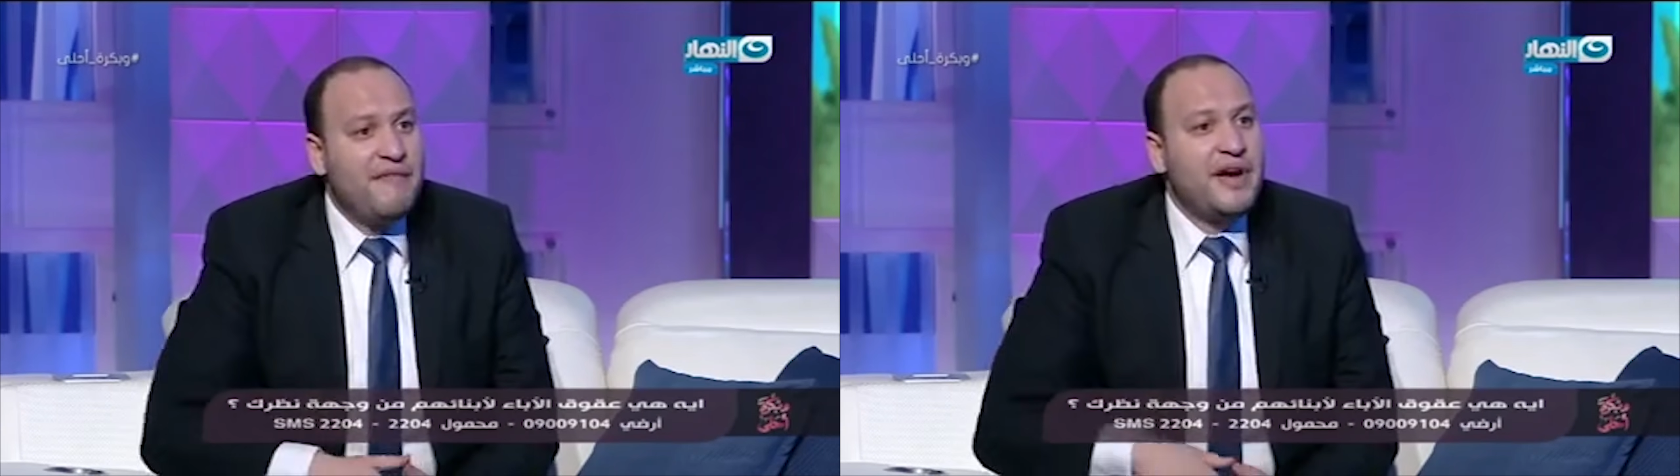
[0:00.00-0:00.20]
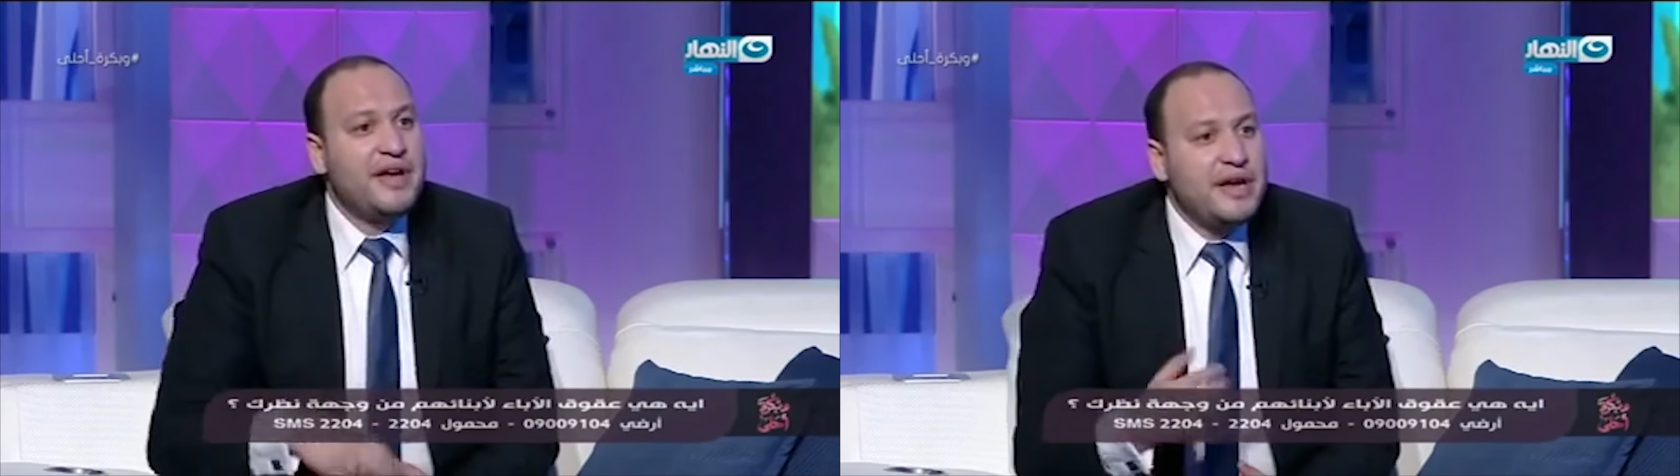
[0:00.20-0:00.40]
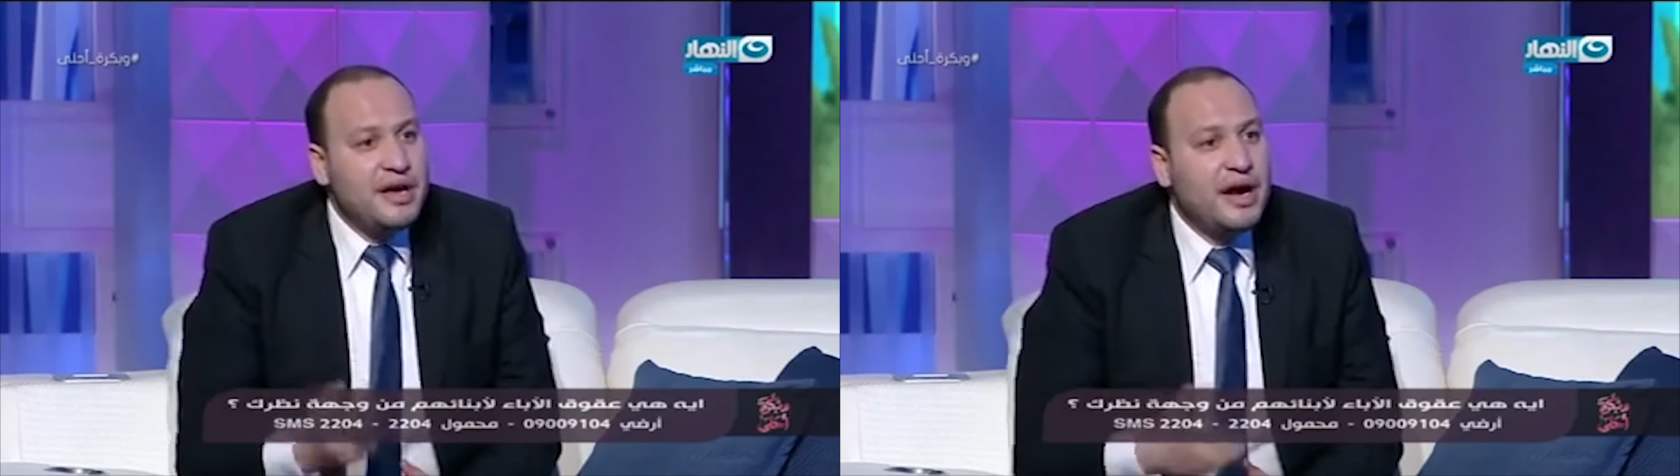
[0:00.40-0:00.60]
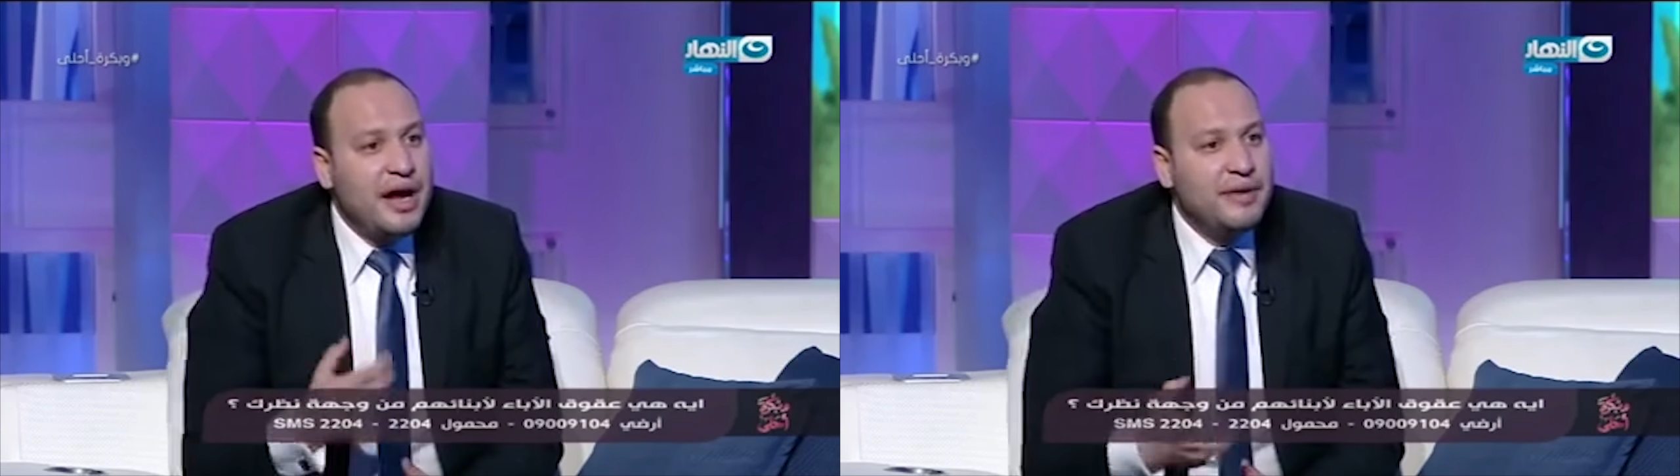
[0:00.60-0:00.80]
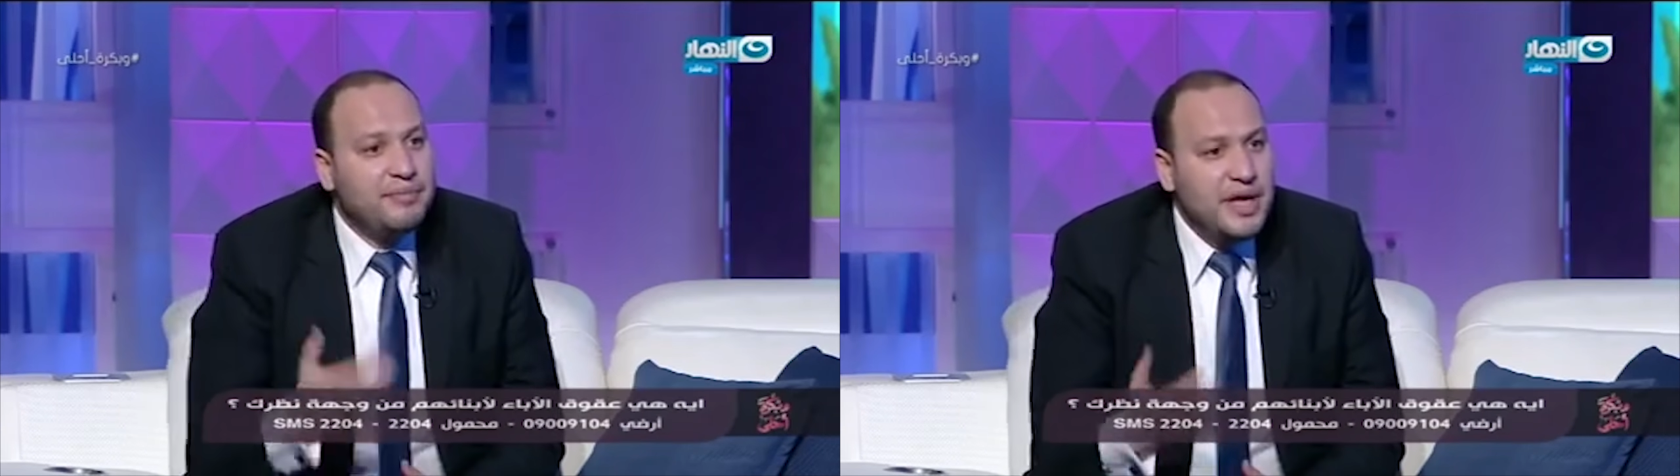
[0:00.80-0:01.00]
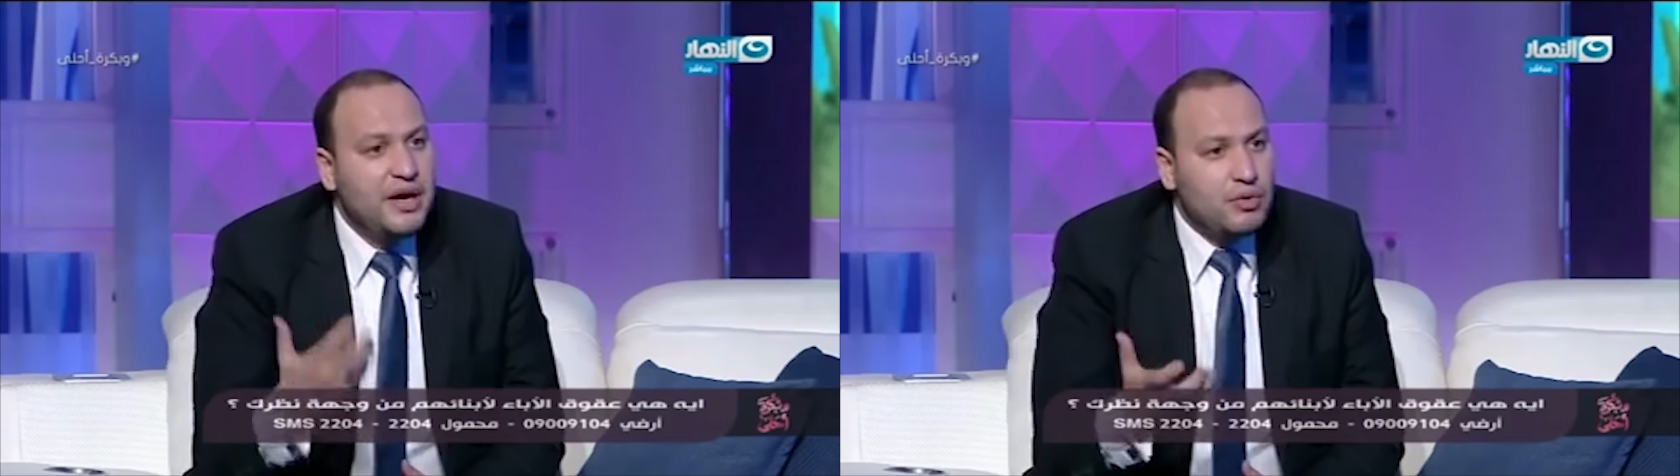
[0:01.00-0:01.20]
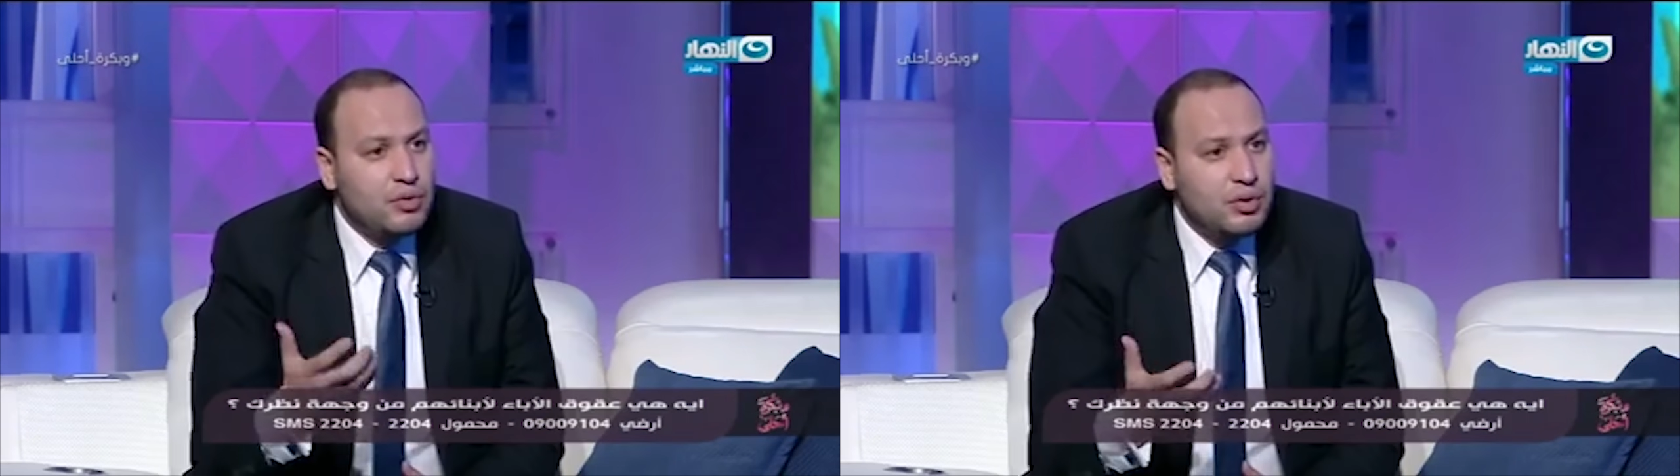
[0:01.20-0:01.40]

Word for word: فيكره ابنائه